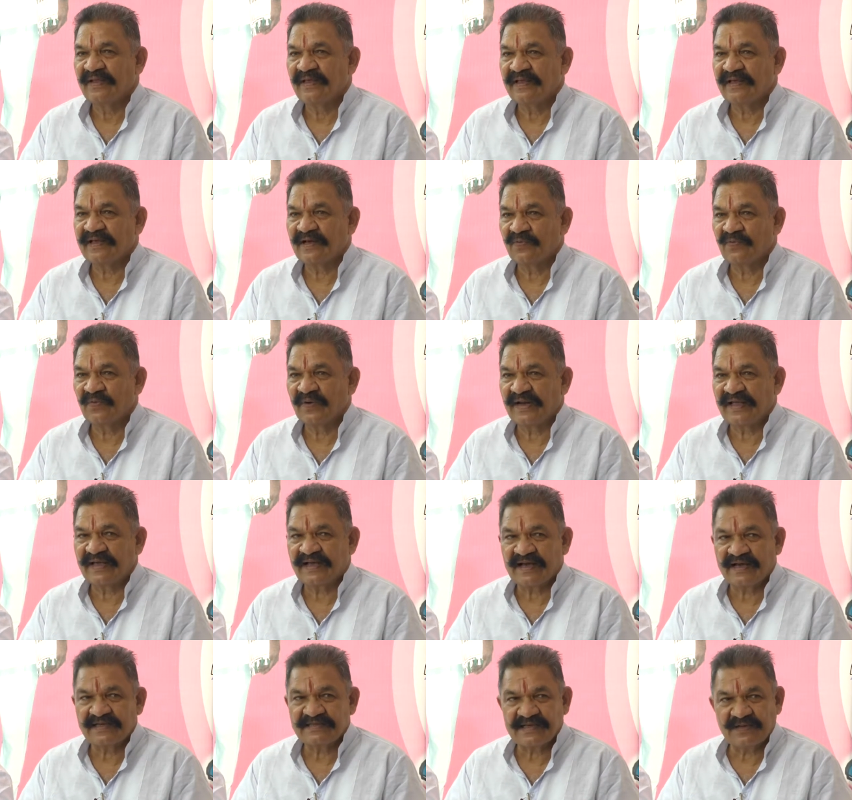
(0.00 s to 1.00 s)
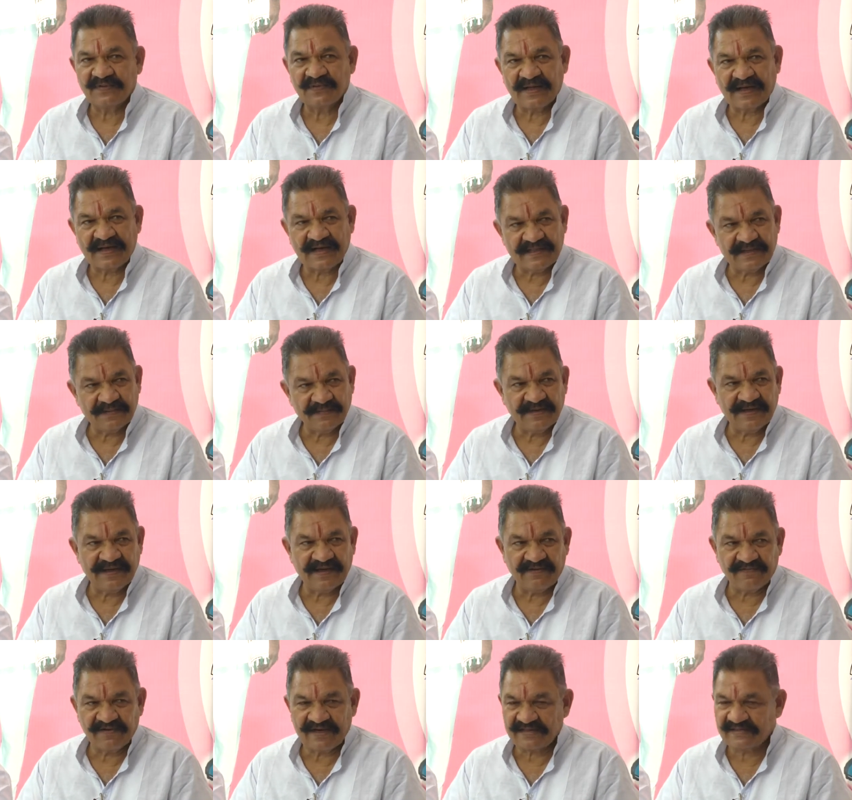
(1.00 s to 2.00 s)
ఇక ఉన్నాయి కాస్త కూడా కథమయ్యే
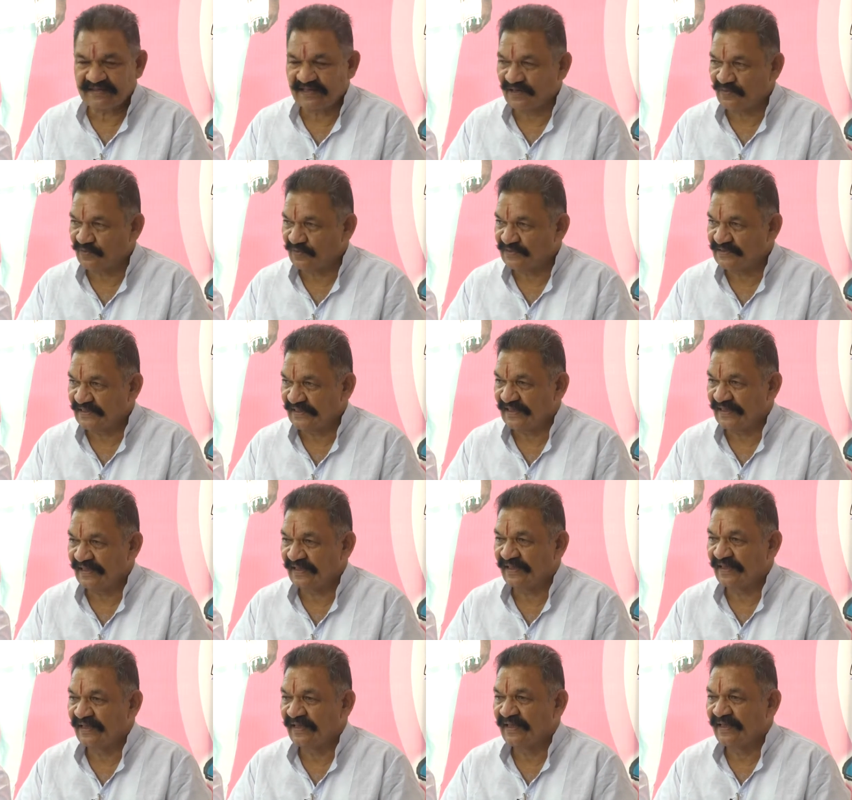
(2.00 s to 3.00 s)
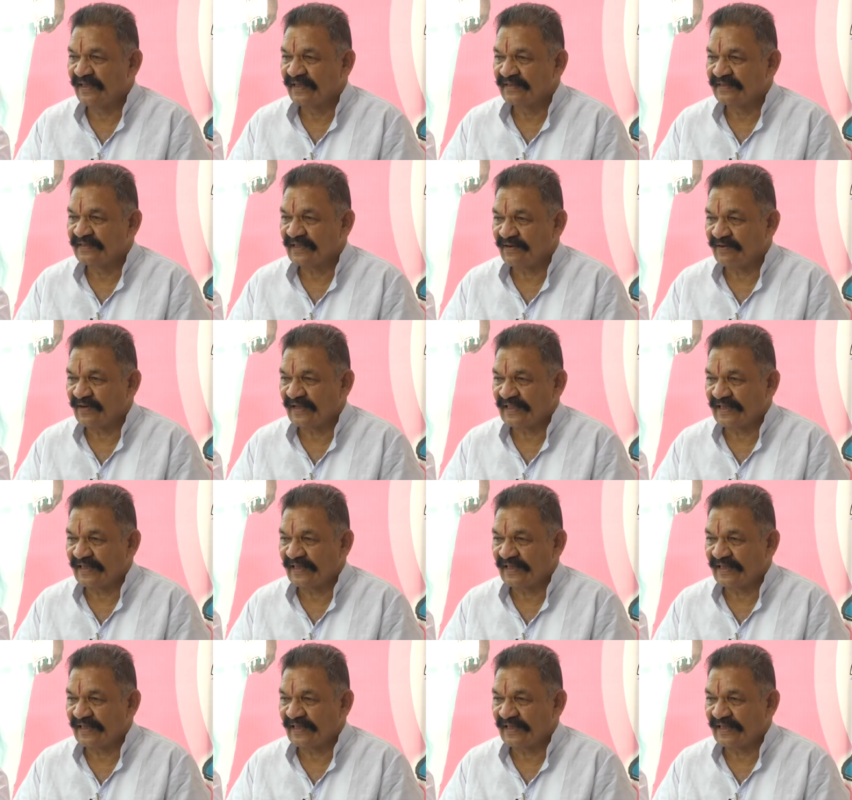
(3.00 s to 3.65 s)
అవకాశానికి వచ్చింది తర్వాత